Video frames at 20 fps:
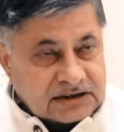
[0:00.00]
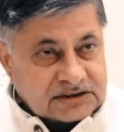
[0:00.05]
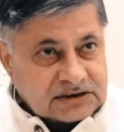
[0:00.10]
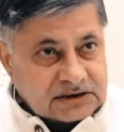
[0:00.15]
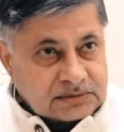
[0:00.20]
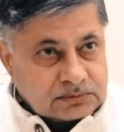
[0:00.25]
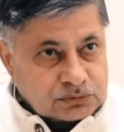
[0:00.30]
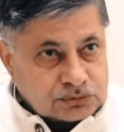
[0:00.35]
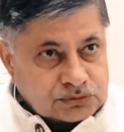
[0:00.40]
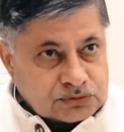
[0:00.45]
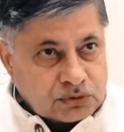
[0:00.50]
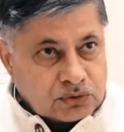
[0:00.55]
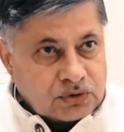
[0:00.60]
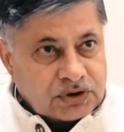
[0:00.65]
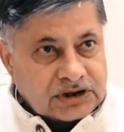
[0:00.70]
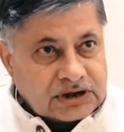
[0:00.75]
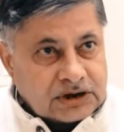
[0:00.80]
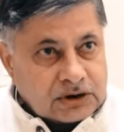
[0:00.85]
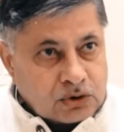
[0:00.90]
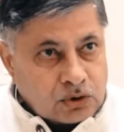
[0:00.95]
इतने मुश्किल
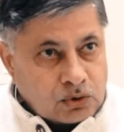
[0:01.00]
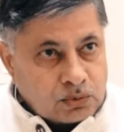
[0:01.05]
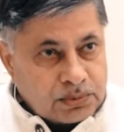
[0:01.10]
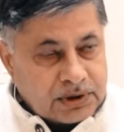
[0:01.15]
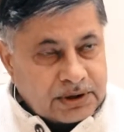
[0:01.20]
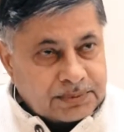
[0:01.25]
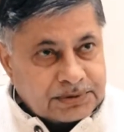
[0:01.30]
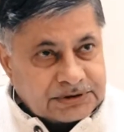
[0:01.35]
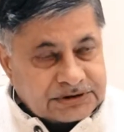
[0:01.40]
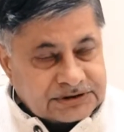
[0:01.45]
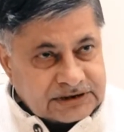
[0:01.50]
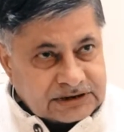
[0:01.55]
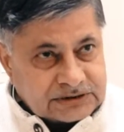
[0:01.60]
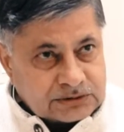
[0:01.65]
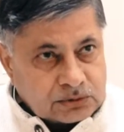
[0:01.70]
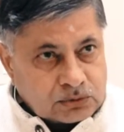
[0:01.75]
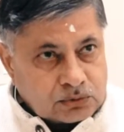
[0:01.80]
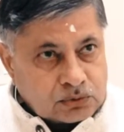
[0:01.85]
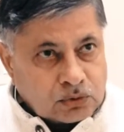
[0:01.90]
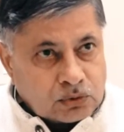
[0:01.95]
हो गए गाँव में
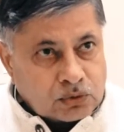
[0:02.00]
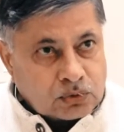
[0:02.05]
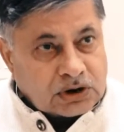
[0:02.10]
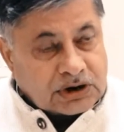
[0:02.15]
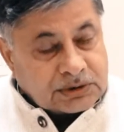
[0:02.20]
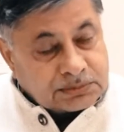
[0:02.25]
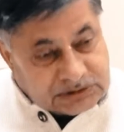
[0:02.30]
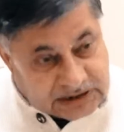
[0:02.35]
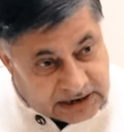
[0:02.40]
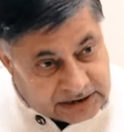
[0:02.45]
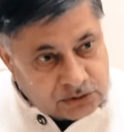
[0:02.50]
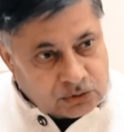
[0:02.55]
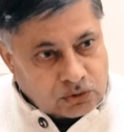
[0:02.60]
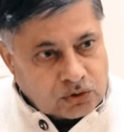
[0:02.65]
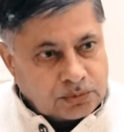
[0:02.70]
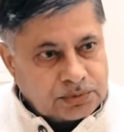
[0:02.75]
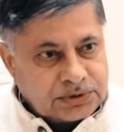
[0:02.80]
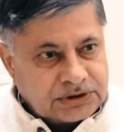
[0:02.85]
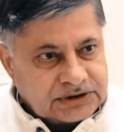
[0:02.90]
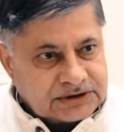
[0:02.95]
पंचायतों को कर्मचारियों
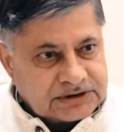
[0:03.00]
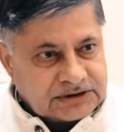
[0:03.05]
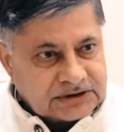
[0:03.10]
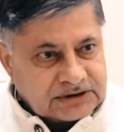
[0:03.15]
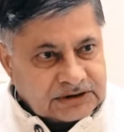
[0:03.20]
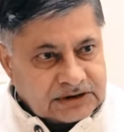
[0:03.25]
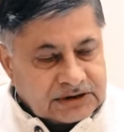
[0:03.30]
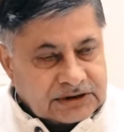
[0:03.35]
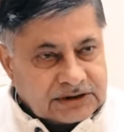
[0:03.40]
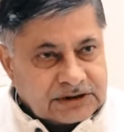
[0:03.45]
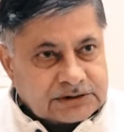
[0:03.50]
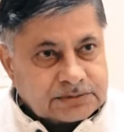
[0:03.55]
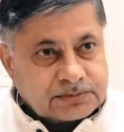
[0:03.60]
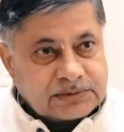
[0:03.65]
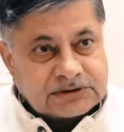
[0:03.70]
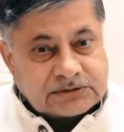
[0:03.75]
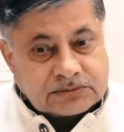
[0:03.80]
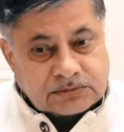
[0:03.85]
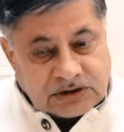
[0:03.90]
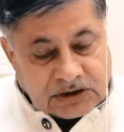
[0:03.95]
को भी
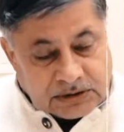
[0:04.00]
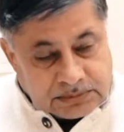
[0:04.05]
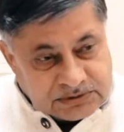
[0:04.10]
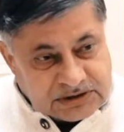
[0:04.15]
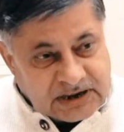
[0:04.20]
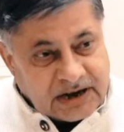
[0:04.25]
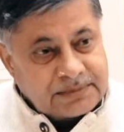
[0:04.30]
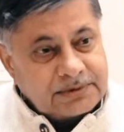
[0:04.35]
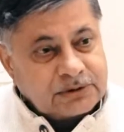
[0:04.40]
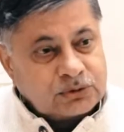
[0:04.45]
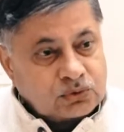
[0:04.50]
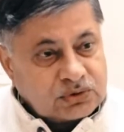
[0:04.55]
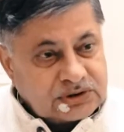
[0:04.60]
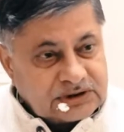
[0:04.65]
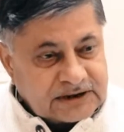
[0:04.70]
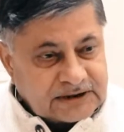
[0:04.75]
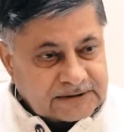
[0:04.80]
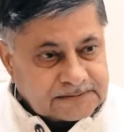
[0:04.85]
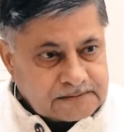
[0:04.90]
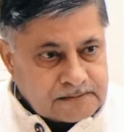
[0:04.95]
इसमें कर्मचारी भी
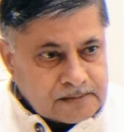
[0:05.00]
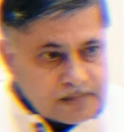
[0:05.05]
दुखी हैं